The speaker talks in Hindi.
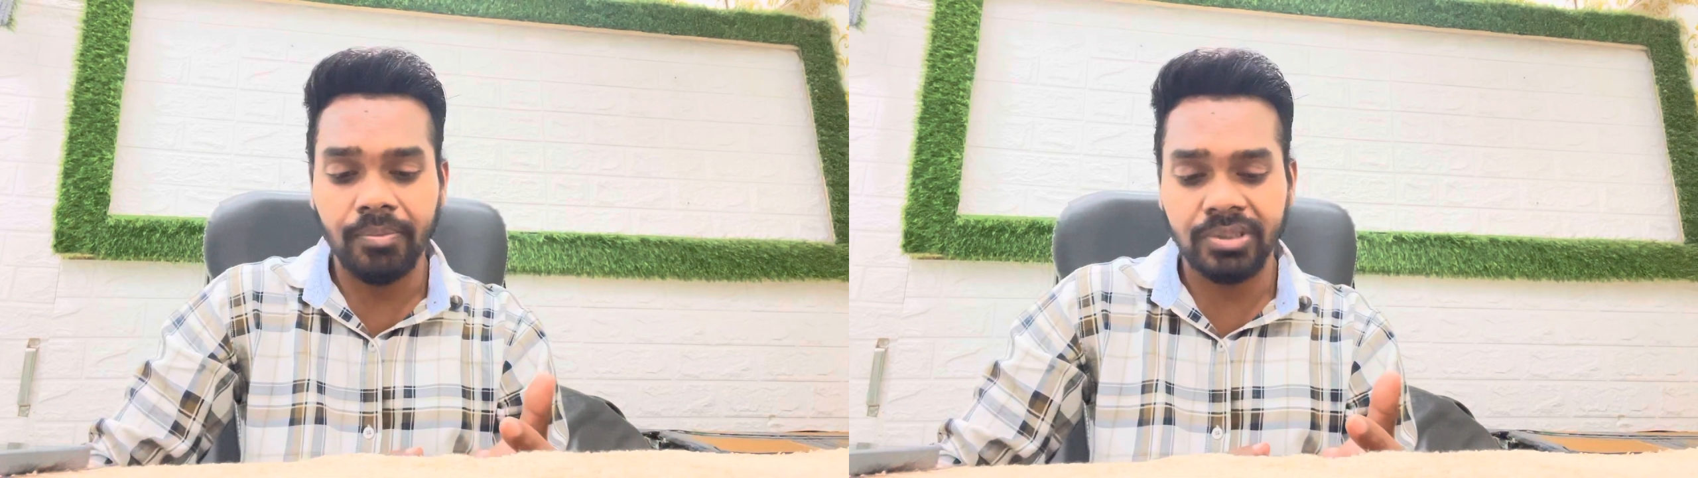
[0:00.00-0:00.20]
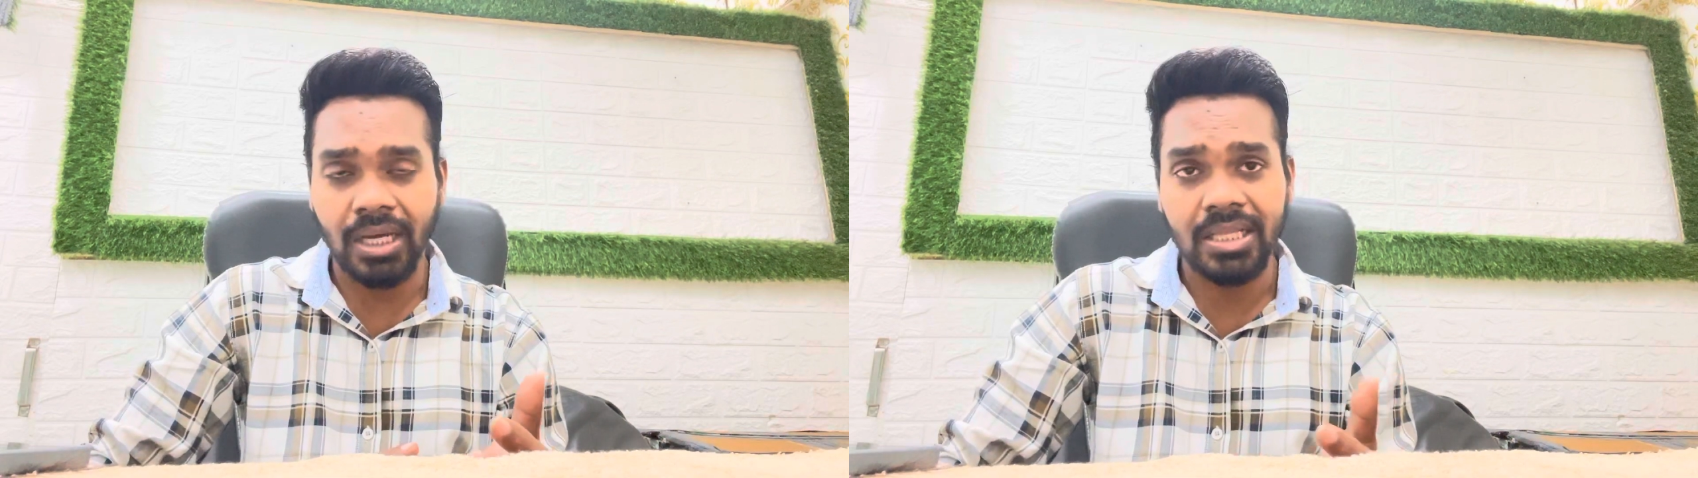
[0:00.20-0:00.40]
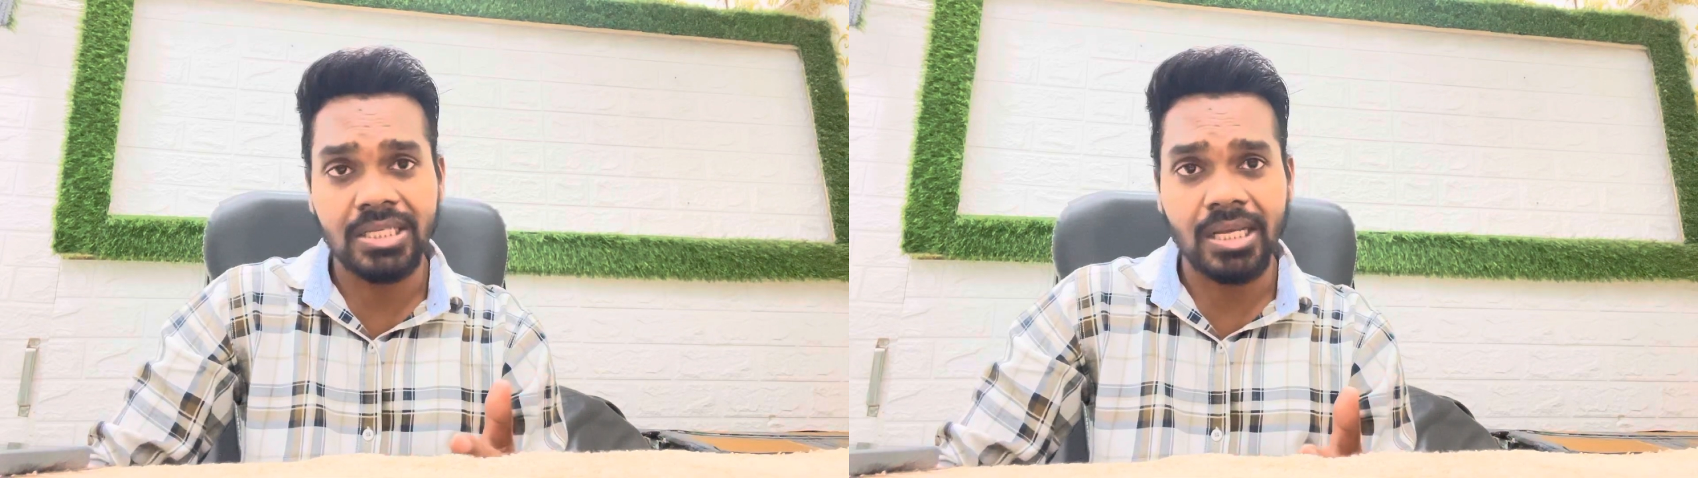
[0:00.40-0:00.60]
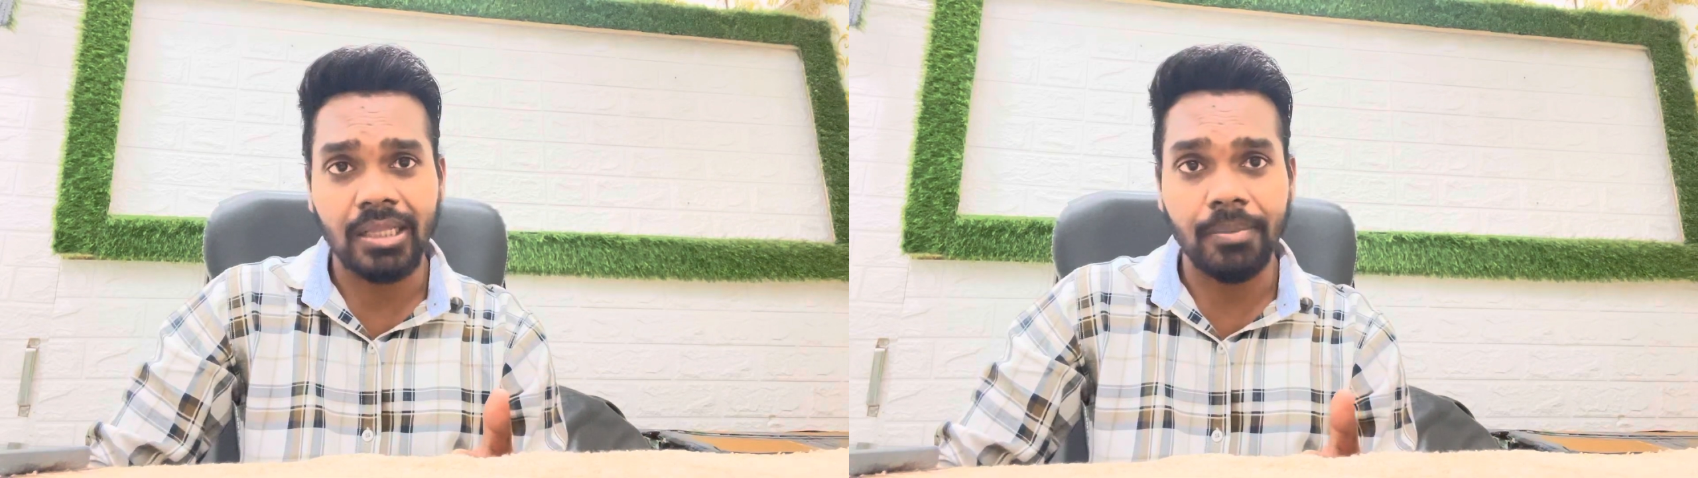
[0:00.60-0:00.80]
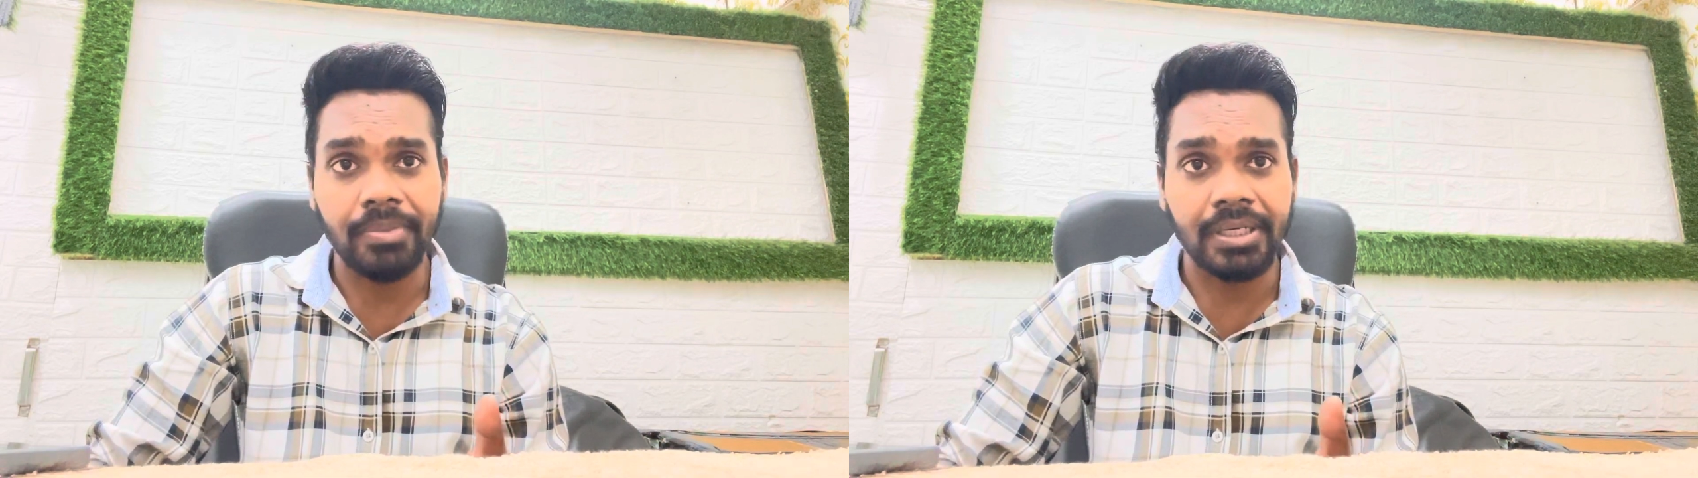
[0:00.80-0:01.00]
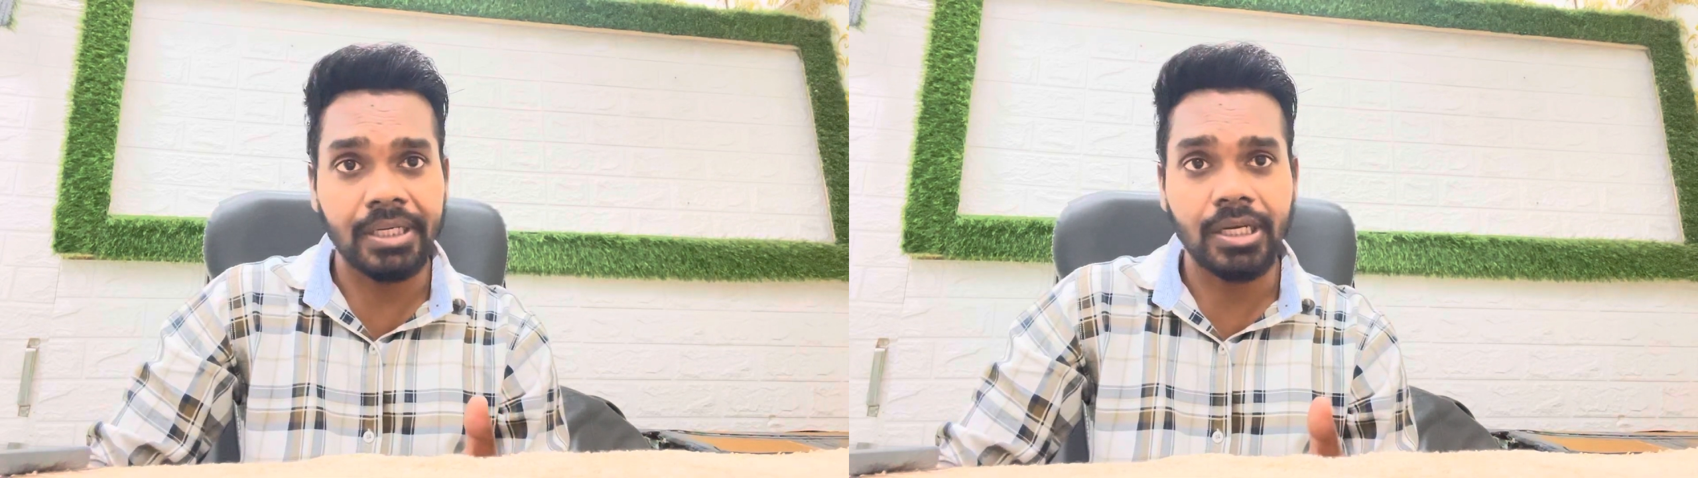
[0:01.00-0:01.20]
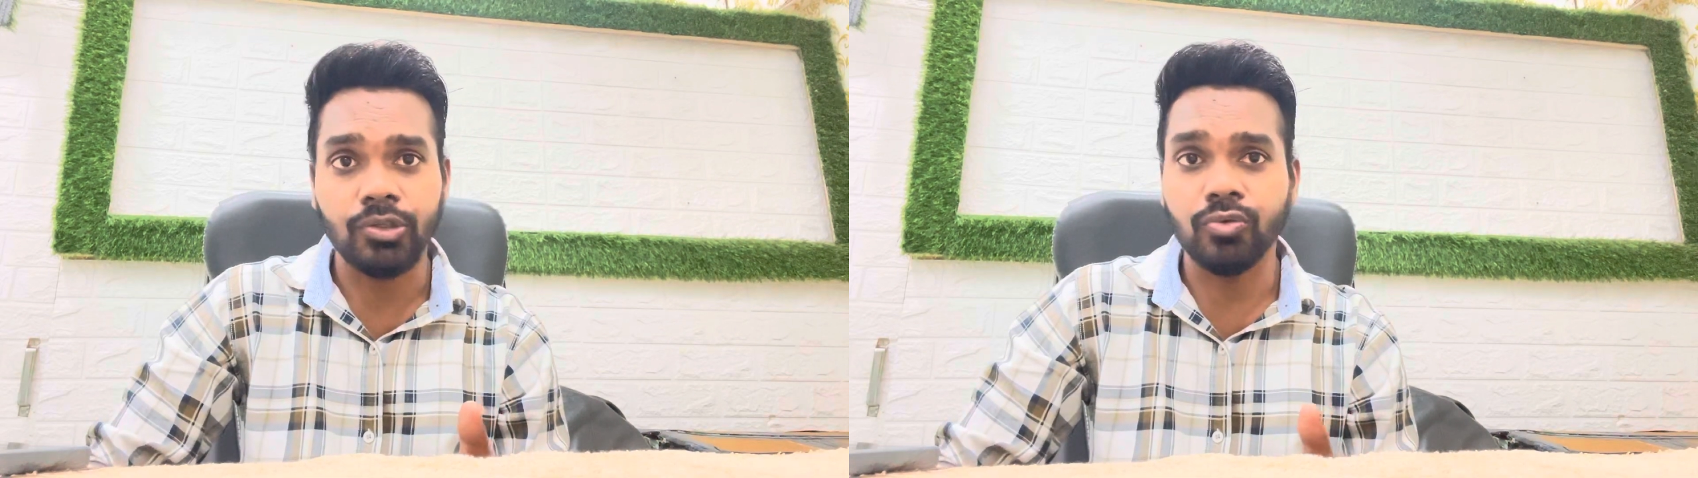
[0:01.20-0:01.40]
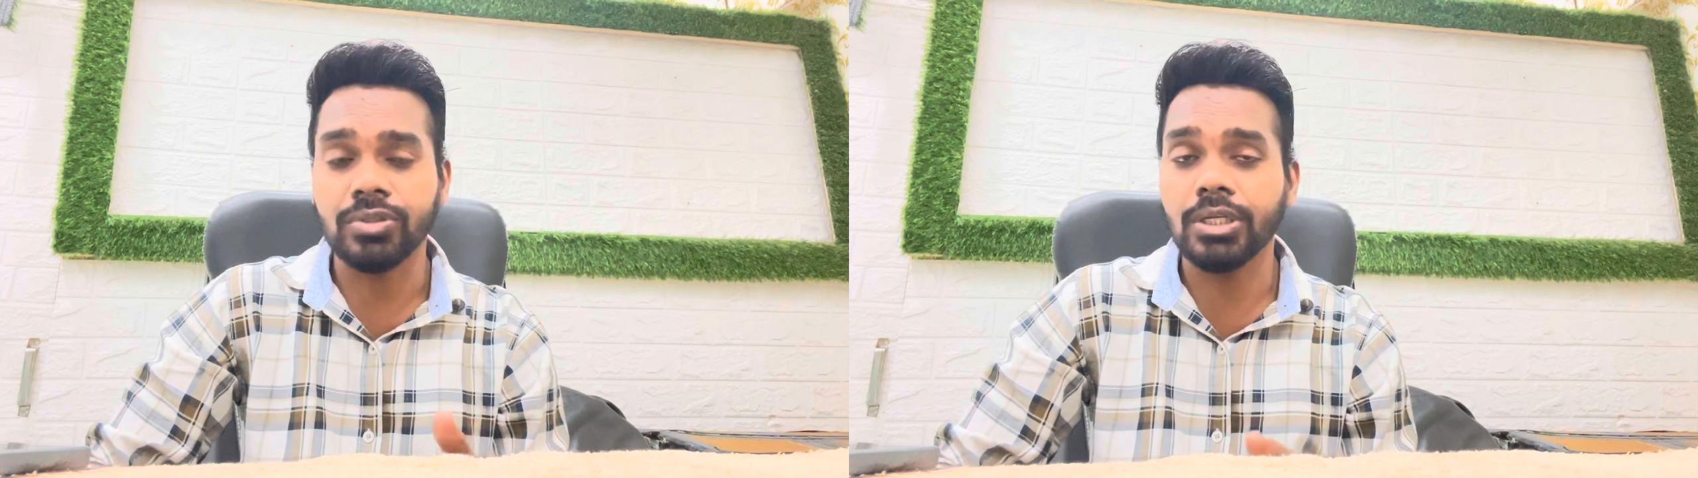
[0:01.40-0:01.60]
ज़्यादा से ज़्यादा मंडे या
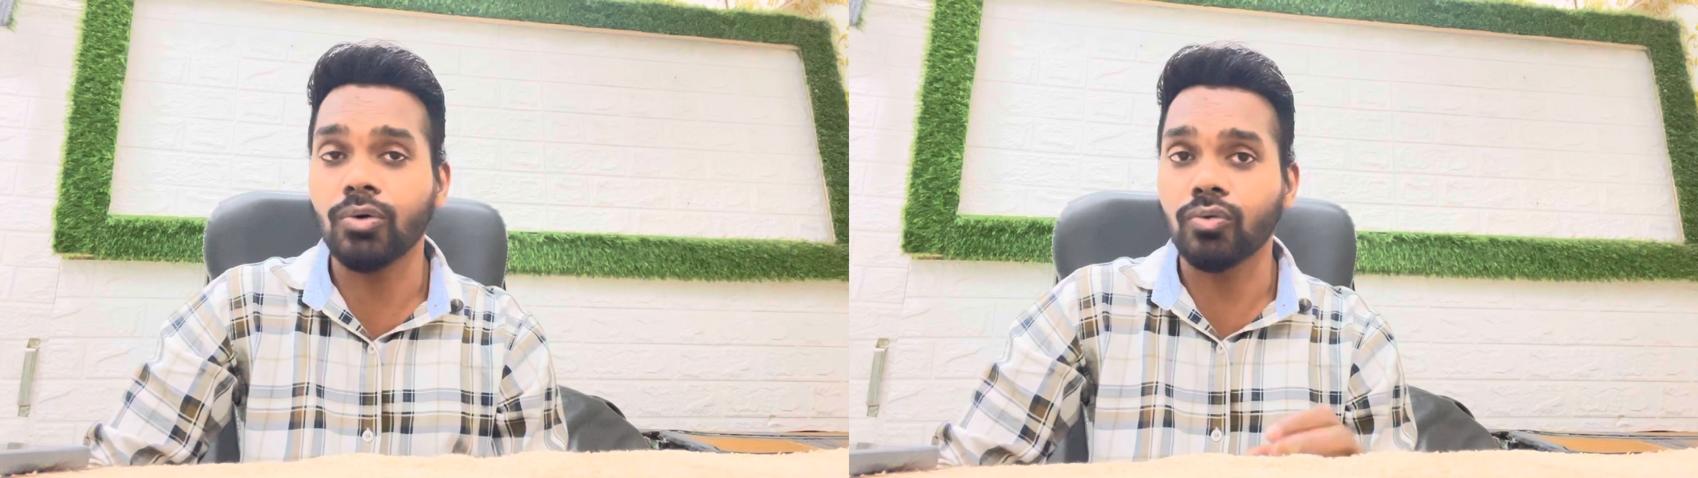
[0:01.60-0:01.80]
ट्यूसडे